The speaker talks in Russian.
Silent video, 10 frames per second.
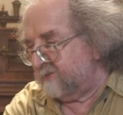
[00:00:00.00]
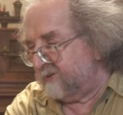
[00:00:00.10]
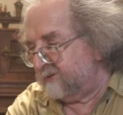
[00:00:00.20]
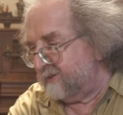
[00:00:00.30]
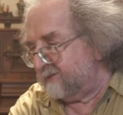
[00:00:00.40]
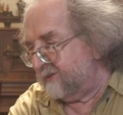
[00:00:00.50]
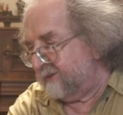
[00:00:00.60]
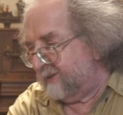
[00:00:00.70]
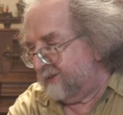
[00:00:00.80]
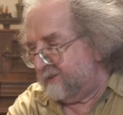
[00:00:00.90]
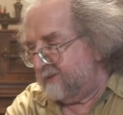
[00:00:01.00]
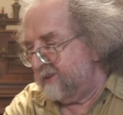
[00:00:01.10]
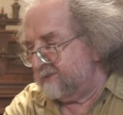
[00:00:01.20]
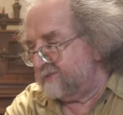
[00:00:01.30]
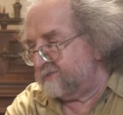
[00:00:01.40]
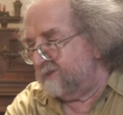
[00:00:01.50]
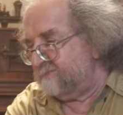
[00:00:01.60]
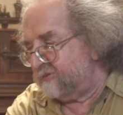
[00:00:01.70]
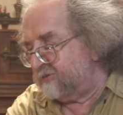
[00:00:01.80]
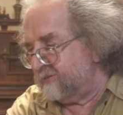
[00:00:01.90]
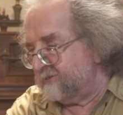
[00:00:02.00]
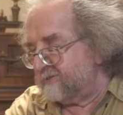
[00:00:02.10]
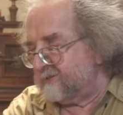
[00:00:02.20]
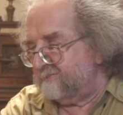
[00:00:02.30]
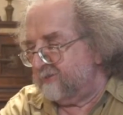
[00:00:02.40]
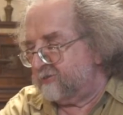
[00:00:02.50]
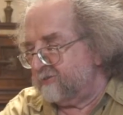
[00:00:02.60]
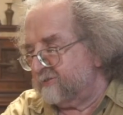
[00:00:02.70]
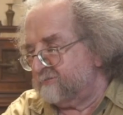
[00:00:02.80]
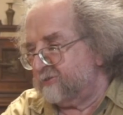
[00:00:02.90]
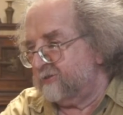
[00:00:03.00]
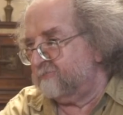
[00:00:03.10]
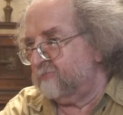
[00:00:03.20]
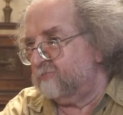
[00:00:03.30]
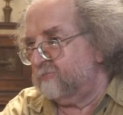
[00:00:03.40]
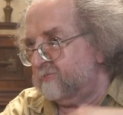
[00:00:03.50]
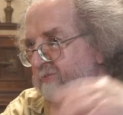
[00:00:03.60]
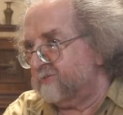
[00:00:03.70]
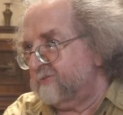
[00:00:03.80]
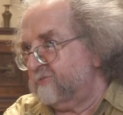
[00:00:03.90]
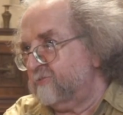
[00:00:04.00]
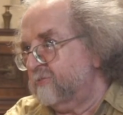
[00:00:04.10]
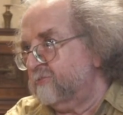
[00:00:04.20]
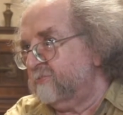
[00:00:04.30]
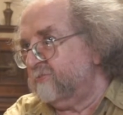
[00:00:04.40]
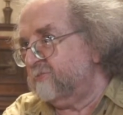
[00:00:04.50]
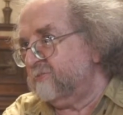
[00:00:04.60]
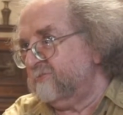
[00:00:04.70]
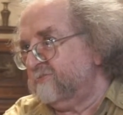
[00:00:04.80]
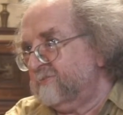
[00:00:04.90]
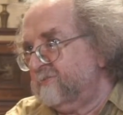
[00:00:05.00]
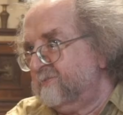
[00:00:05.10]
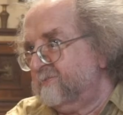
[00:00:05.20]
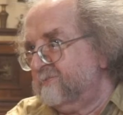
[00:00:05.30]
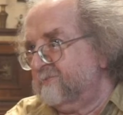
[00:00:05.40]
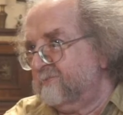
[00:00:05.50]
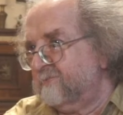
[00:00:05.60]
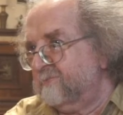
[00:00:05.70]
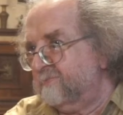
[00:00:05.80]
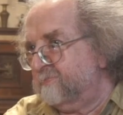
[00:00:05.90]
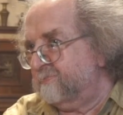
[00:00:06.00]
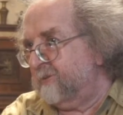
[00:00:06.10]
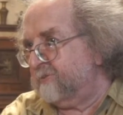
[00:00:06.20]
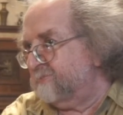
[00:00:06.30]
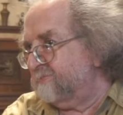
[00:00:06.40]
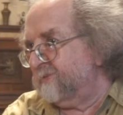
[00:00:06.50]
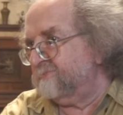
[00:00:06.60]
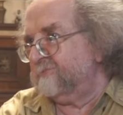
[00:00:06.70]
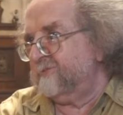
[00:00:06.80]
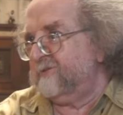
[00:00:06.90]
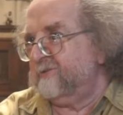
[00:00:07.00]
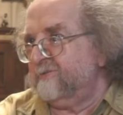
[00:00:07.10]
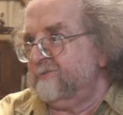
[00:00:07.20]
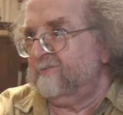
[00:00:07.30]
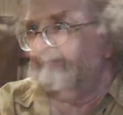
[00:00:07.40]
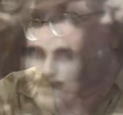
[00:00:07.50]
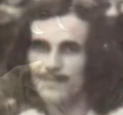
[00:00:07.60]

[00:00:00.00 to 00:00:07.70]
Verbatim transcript: понимаете, это и не антисоветчина, и не советчина, это совершенно в другую, так сказать, сторону совершенно. Ну, поэтому мне было интересно с ними.